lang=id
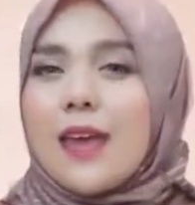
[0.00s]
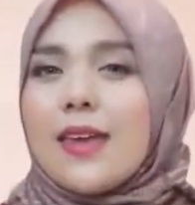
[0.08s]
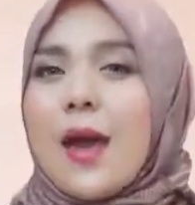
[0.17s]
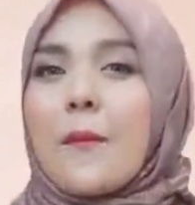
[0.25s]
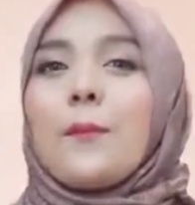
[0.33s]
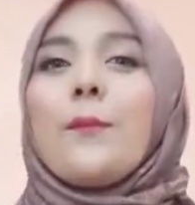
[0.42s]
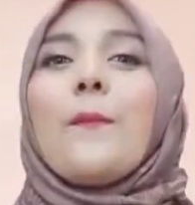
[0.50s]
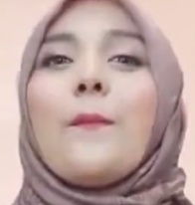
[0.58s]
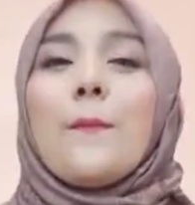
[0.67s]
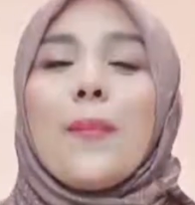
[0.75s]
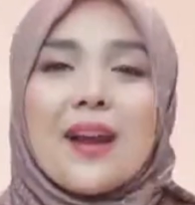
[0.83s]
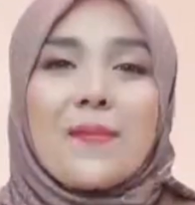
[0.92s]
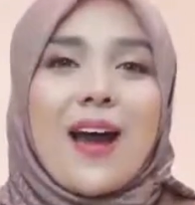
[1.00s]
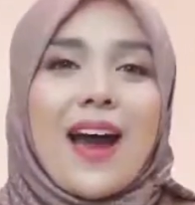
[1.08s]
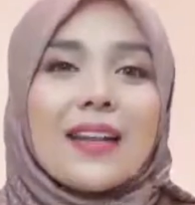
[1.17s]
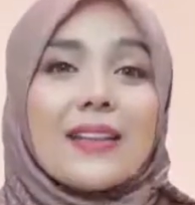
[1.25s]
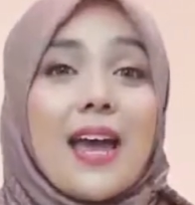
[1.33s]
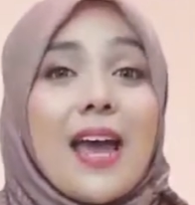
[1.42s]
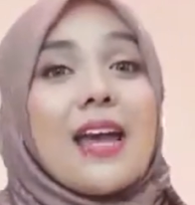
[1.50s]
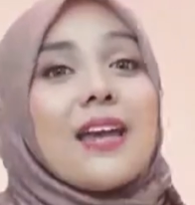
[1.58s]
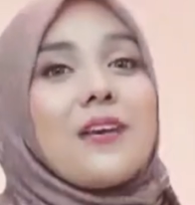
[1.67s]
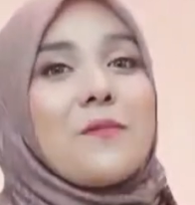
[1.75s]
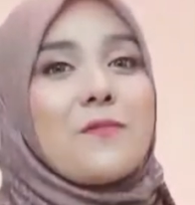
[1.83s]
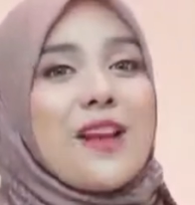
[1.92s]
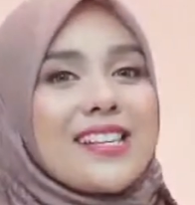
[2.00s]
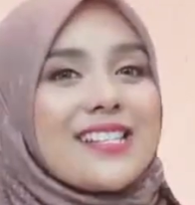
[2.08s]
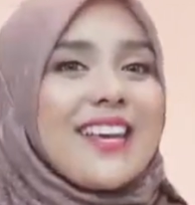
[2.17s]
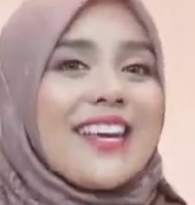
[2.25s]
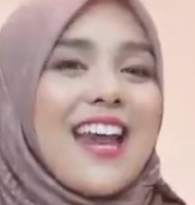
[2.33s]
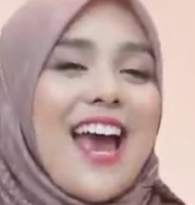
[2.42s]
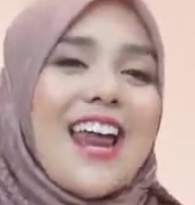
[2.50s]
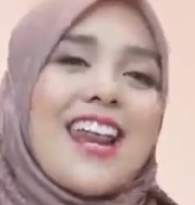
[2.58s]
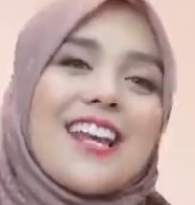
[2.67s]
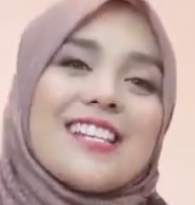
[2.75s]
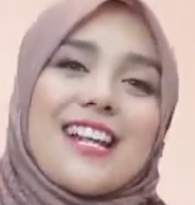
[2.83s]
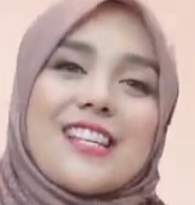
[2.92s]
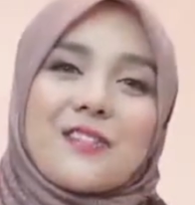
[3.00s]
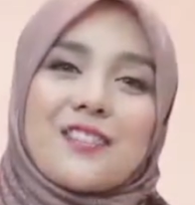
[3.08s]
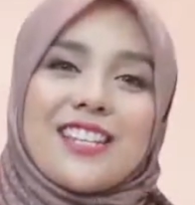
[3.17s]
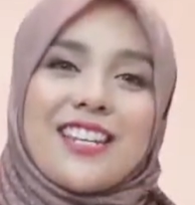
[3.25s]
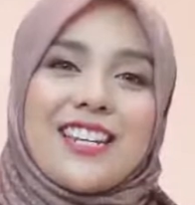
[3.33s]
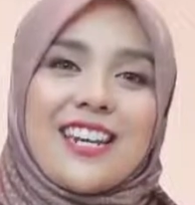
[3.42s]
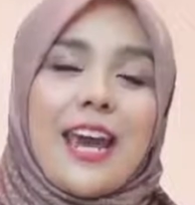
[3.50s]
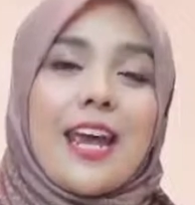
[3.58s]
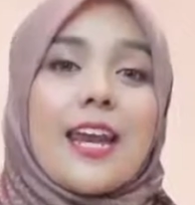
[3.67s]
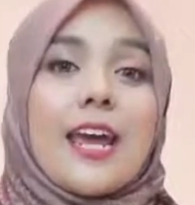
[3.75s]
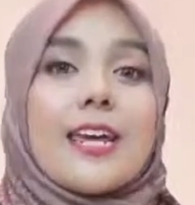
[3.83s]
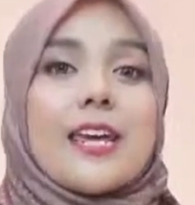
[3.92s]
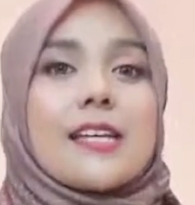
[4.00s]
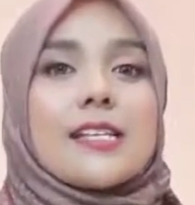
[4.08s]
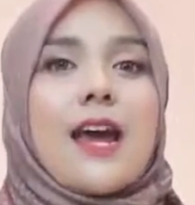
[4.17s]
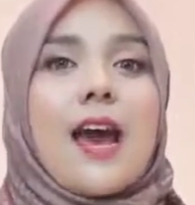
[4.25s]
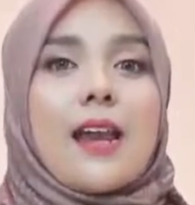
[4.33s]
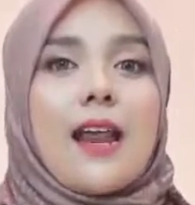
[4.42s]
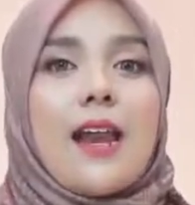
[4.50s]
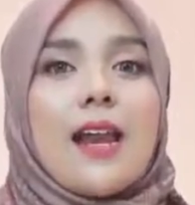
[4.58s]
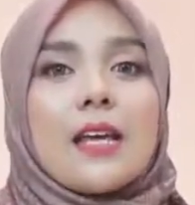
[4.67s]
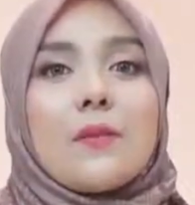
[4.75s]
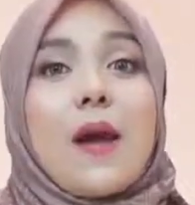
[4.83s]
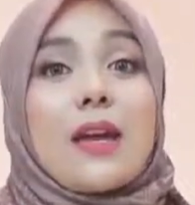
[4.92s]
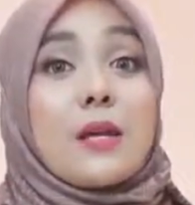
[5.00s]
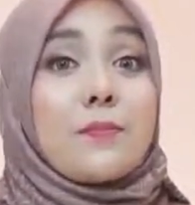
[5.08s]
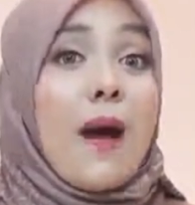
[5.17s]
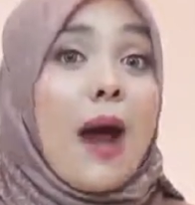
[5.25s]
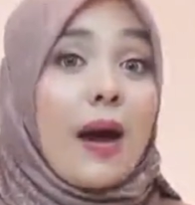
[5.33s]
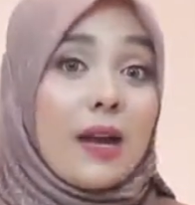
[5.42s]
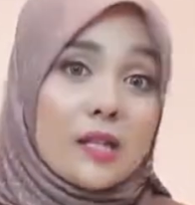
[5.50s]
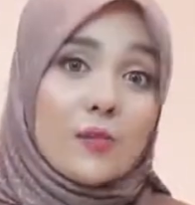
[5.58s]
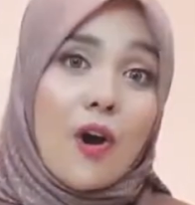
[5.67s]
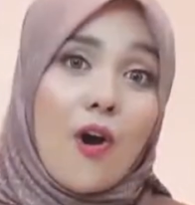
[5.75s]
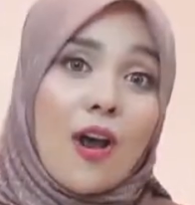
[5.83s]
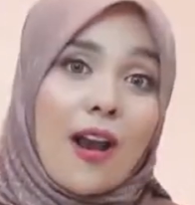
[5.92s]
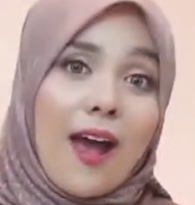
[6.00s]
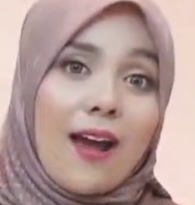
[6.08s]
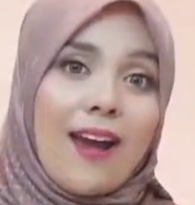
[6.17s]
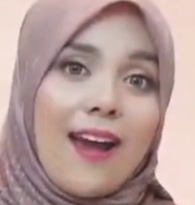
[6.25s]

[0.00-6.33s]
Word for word: Yap, benar banget. Skin adalah salah satu skincare yang sekarang lagi banyak dipakai semua orang.